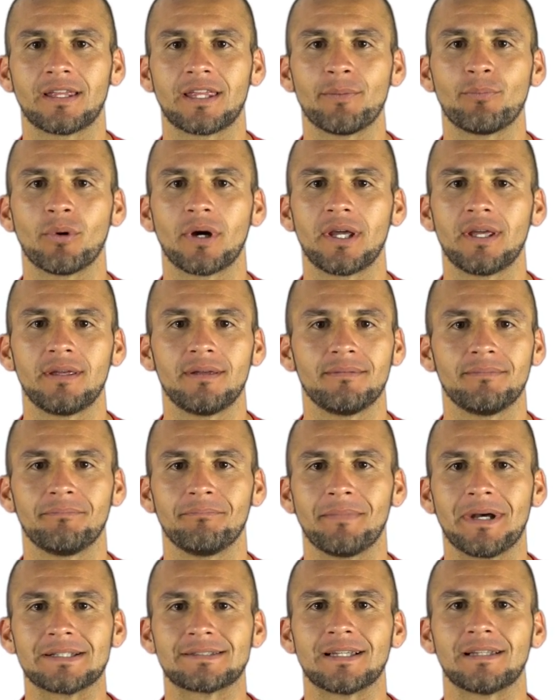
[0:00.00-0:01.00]
equipo hay
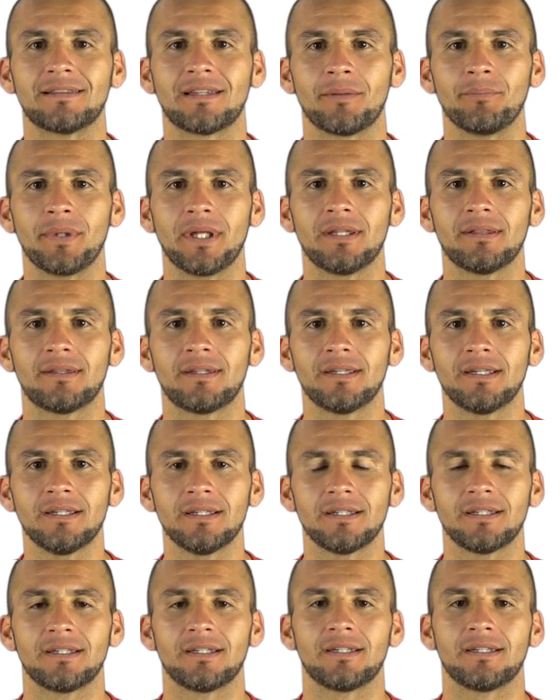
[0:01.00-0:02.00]
bastante ambiente,
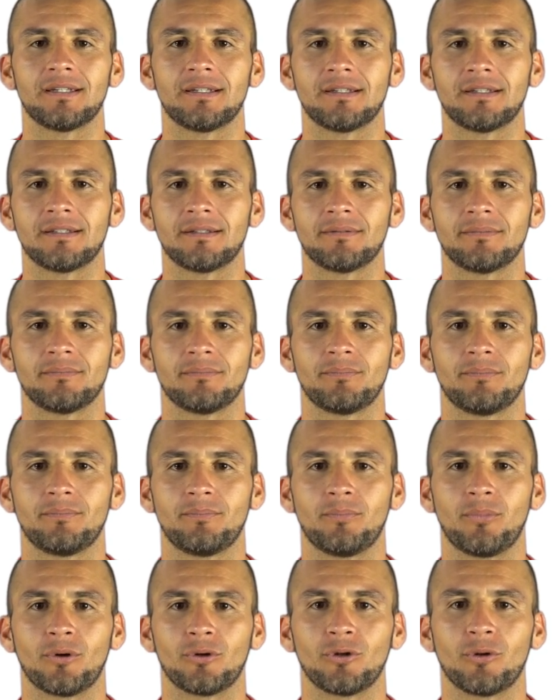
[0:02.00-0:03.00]
eh,
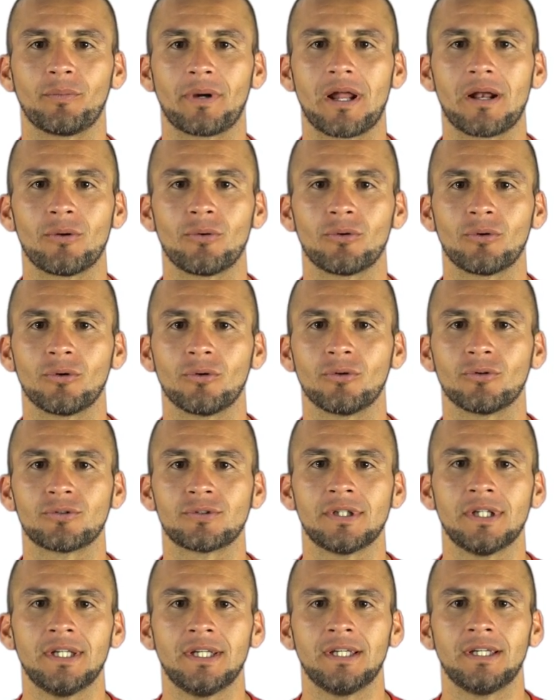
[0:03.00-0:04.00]
por nombrar algunos,
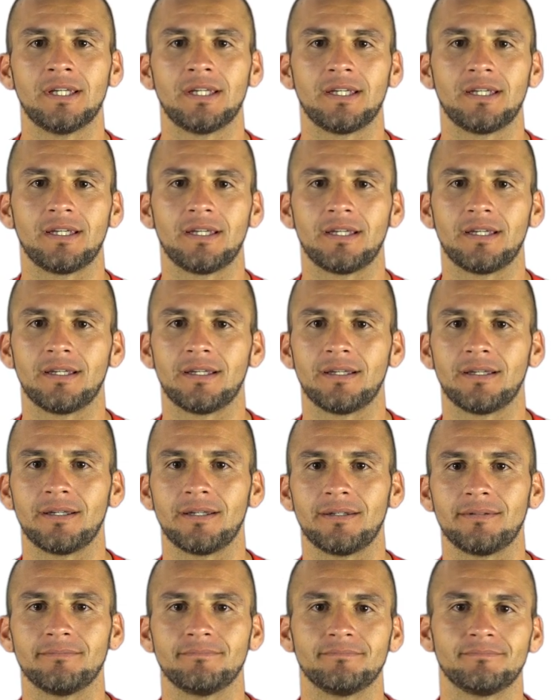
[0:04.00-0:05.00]
eh,
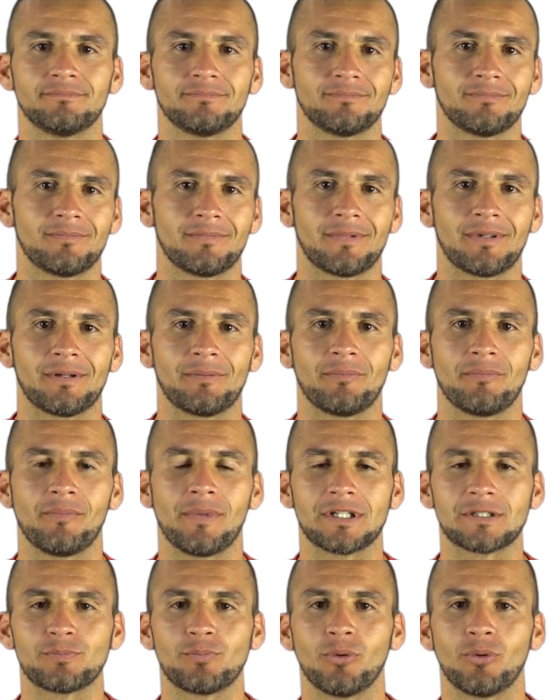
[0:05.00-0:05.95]
más